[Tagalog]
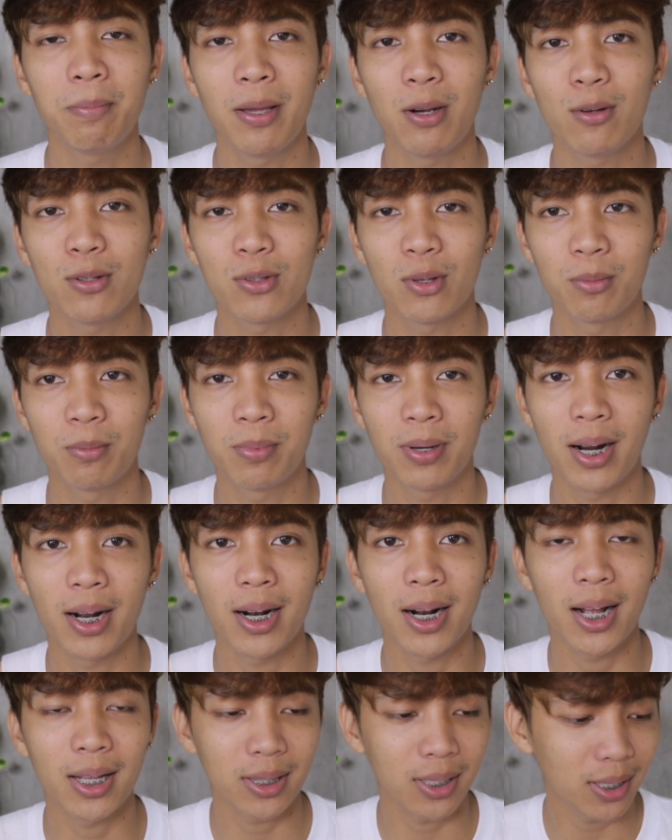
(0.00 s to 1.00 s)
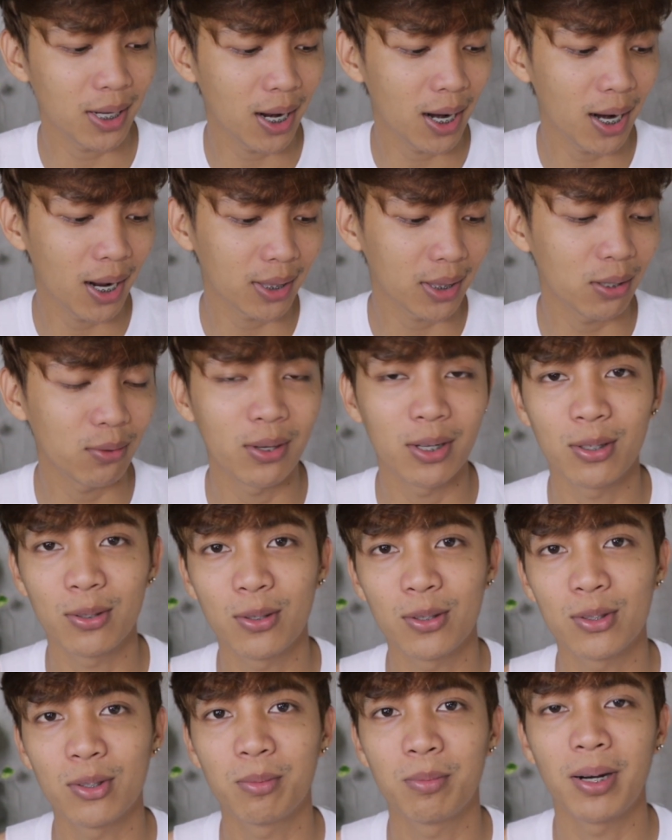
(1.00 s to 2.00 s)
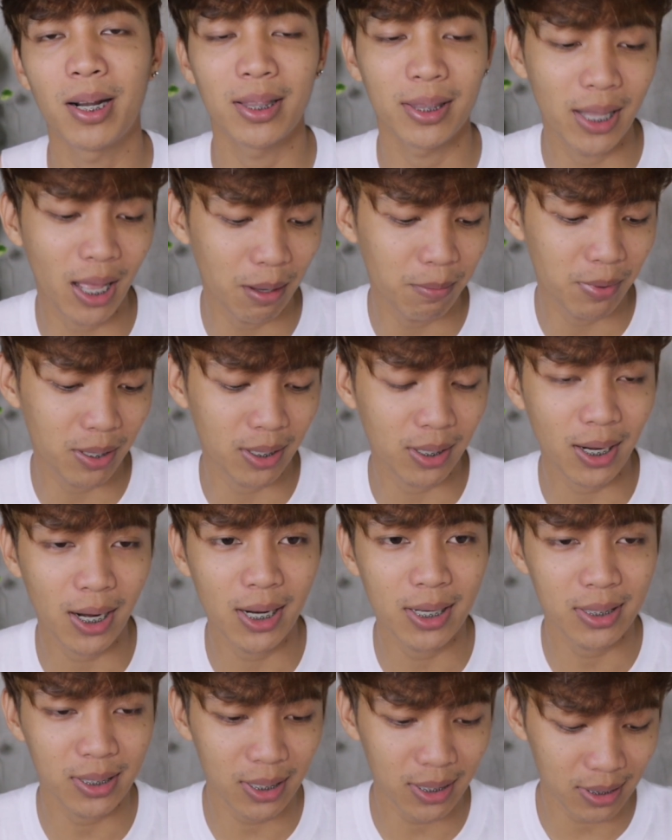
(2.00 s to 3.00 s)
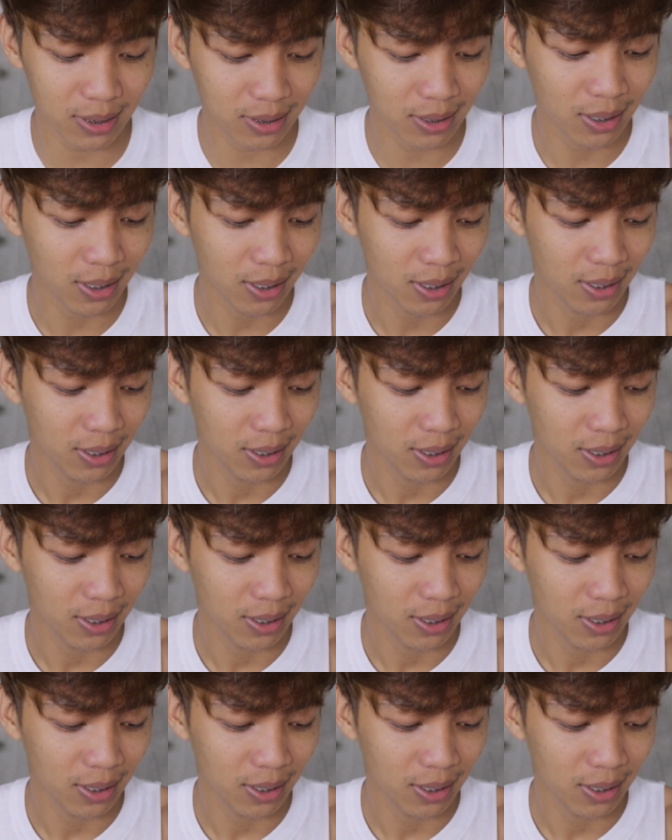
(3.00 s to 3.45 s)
Pero sobrang katinang katawan ko, sobrang daming rashes.